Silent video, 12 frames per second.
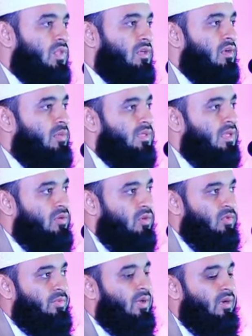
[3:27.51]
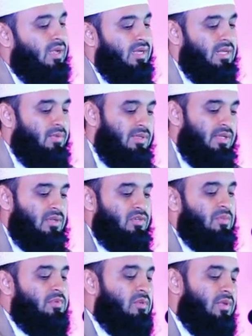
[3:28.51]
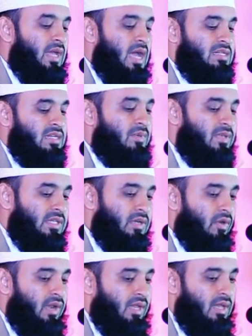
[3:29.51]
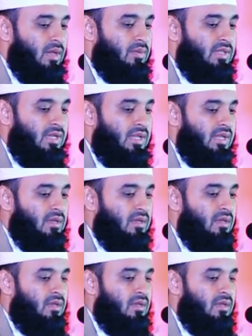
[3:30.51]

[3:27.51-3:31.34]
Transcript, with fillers: তো এই রমাদানুল মোবারক এটা আমাদেরকে সবসময় আশাবাদী করে আমাদেরকে